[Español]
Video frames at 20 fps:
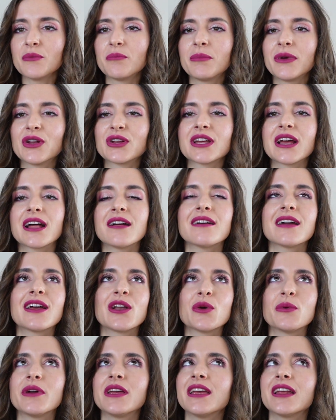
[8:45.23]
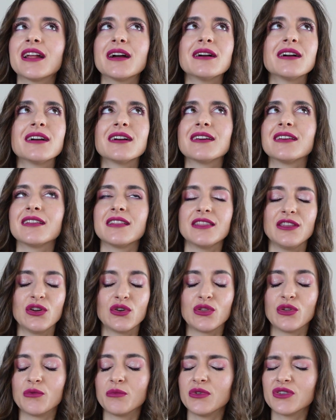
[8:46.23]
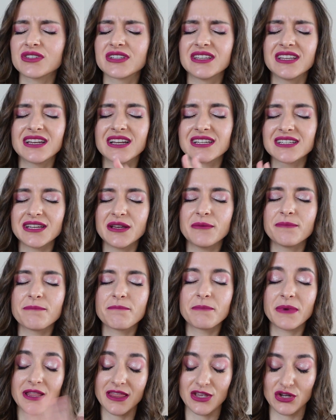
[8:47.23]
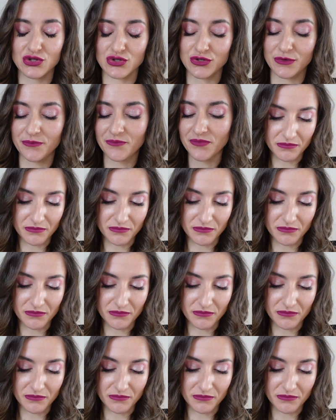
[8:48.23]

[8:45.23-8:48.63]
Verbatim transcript: pero es que cada vez que lo veía digo, Dios mío, es que tienen que ser preciosos.